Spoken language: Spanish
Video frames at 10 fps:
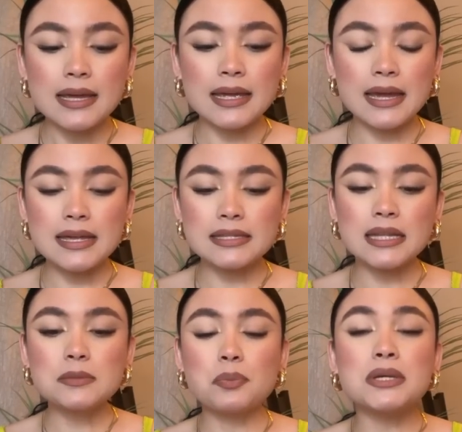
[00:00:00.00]
que
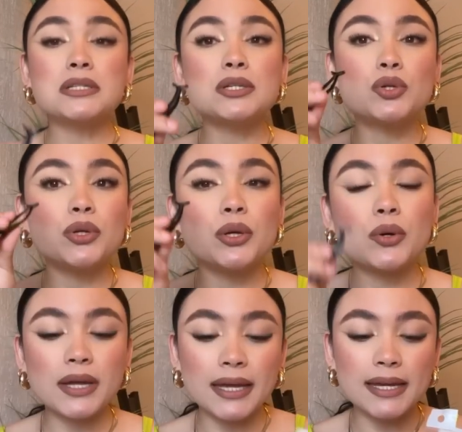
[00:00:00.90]
estas pues yo digo
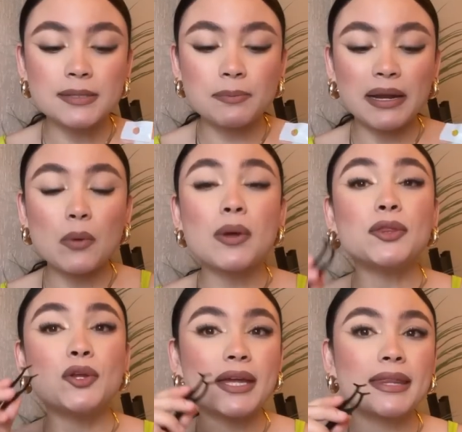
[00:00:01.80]
que es para
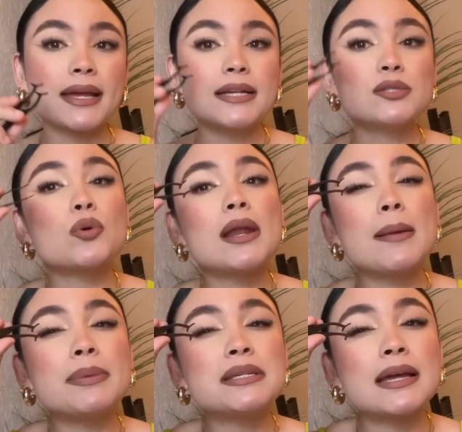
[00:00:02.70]
cuando ya tengas toda la
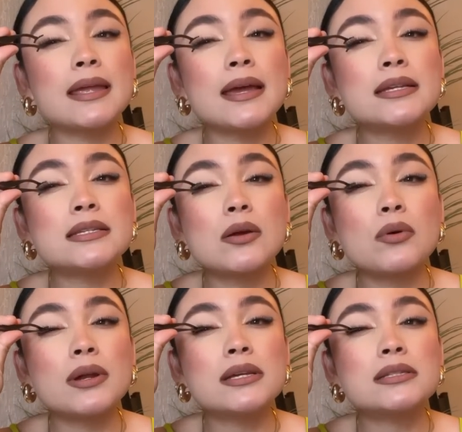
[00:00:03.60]
pestaña hecha
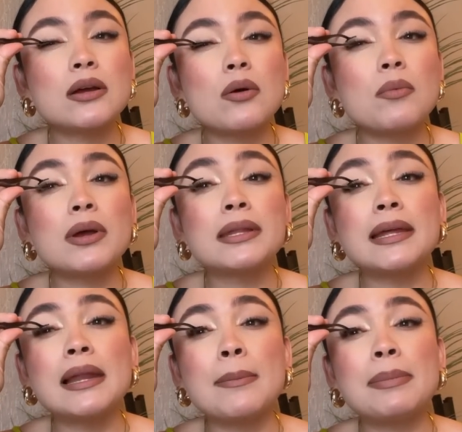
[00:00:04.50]
con esta como que te
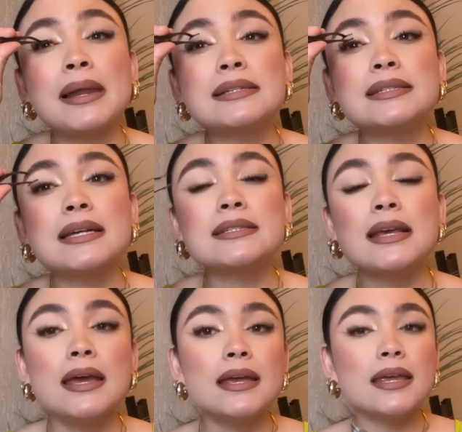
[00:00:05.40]
la aplastas
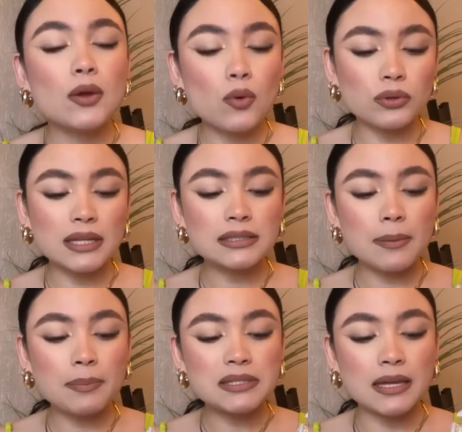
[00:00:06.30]
y juntas
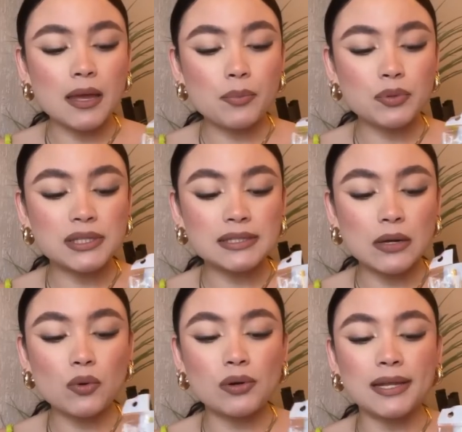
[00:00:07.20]
la pestaña postiza
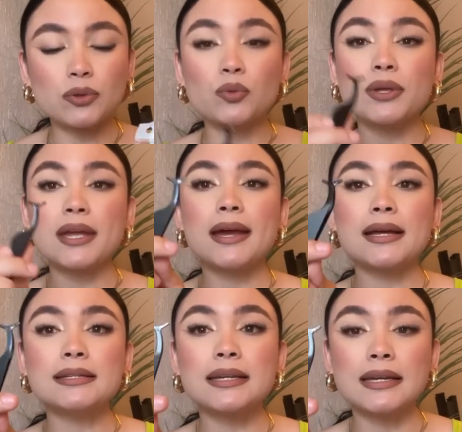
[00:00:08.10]
con la tuya.
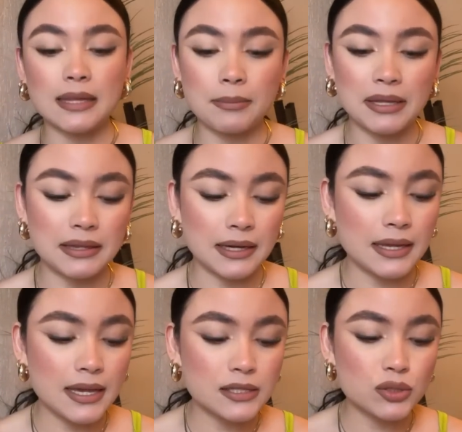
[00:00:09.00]
Así que también
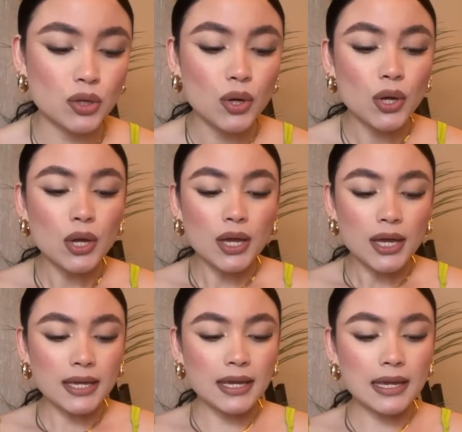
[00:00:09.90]
trae esto.
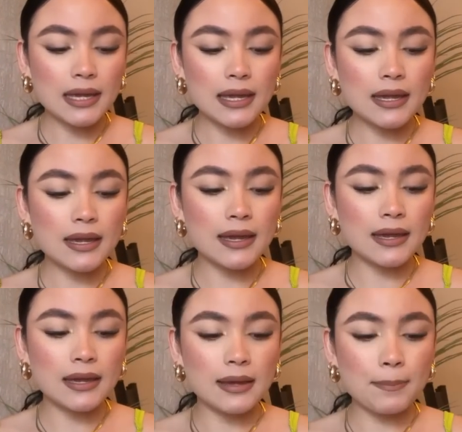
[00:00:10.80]
Y
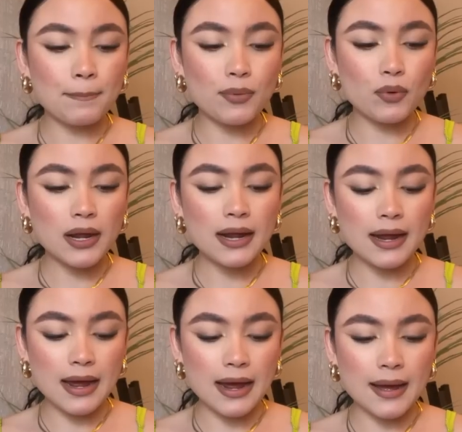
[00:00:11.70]
eh, por
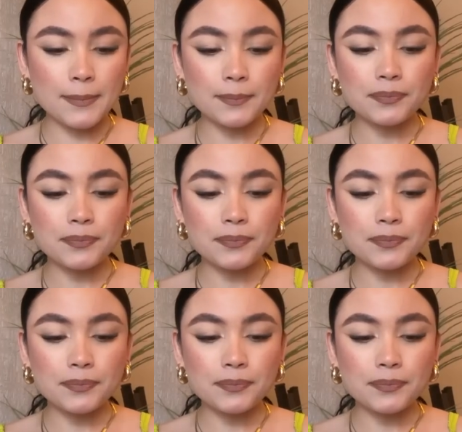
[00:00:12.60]
acá